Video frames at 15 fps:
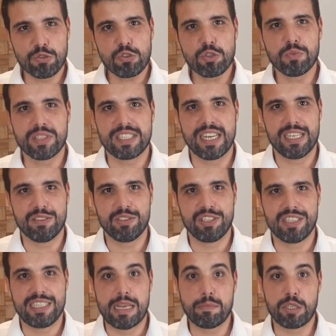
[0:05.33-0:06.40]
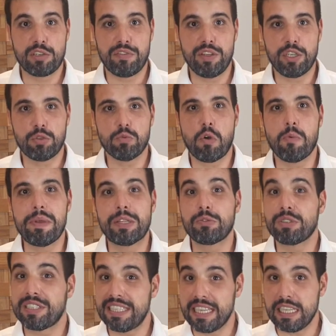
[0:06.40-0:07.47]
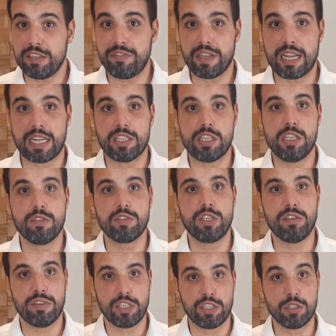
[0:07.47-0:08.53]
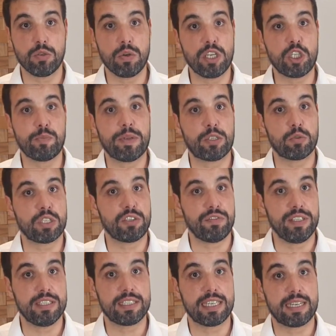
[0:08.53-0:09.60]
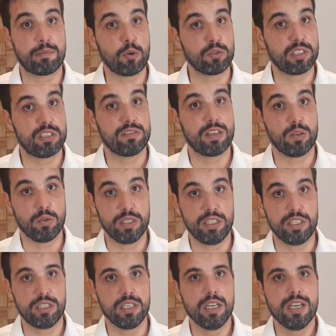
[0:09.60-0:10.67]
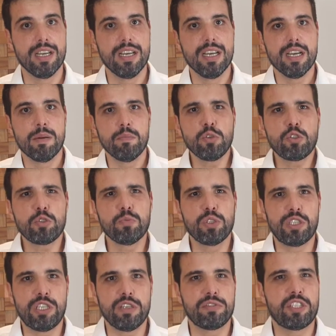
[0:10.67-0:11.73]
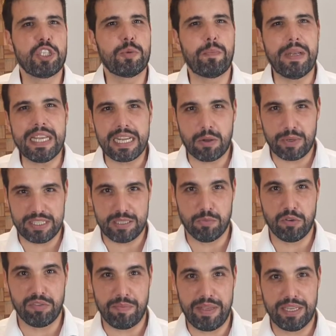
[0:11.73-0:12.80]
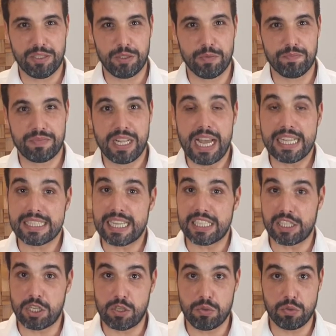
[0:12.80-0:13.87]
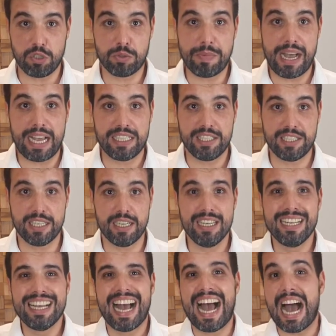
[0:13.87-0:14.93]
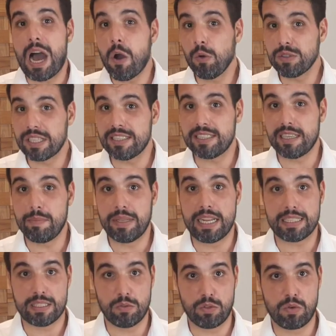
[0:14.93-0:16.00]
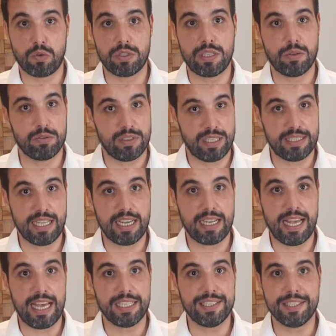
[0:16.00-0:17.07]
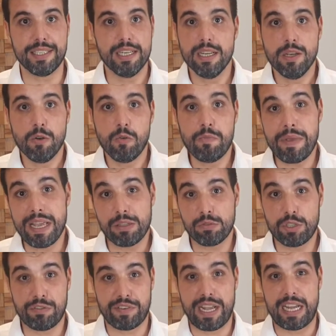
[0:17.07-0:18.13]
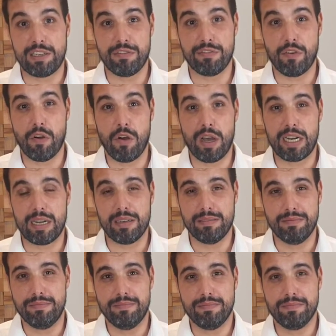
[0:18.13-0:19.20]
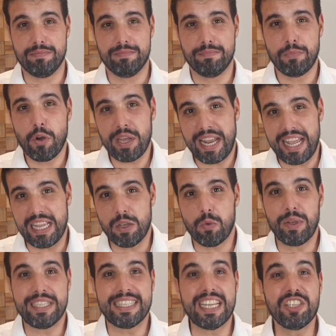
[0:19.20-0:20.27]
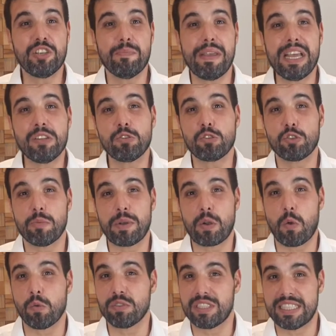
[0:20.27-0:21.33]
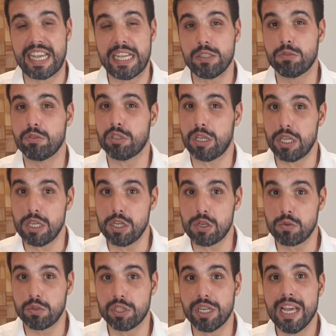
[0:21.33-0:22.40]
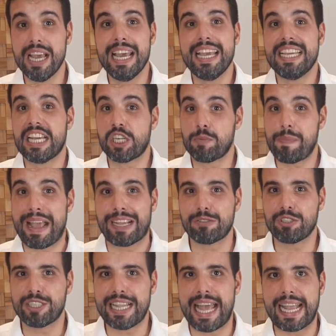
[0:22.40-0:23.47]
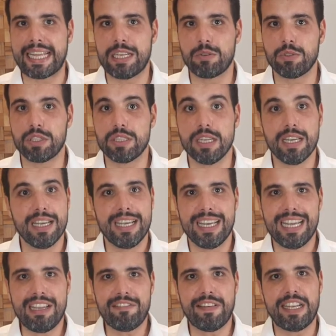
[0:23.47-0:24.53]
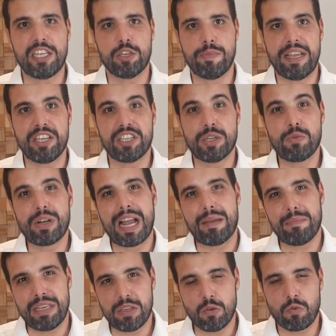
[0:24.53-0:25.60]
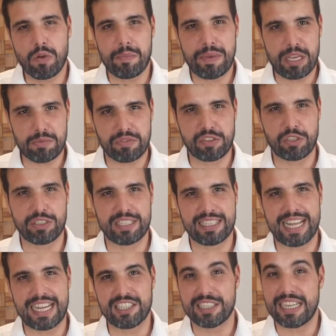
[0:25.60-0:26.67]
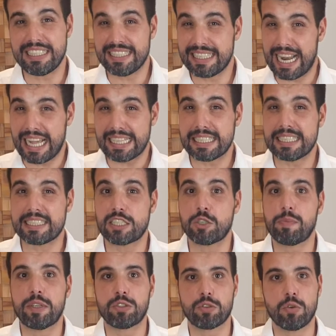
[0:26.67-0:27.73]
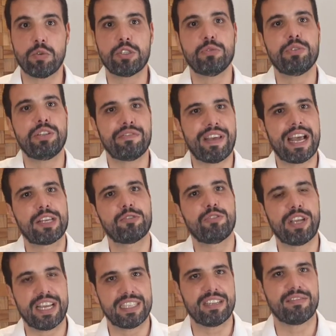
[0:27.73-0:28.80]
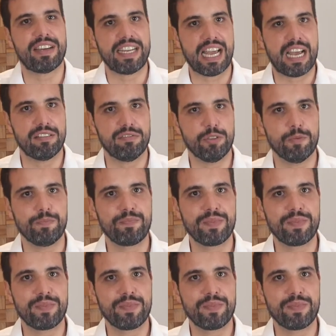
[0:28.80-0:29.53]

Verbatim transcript: últimos anos, temos visto um aumento significativo de investidores pessoas físicas na bolsa de valores. Muitos motivos explicam esse movimento: a taxa de juros baixa, a alta disseminação de conteúdo na internet, o medo de ficar de fora. Porém, o entendimento sobre conceitos, riscos e aspectos técnicos, infelizmente, não caminham com a mesma velocidade da entrada dessas pessoas no universo de renda variável.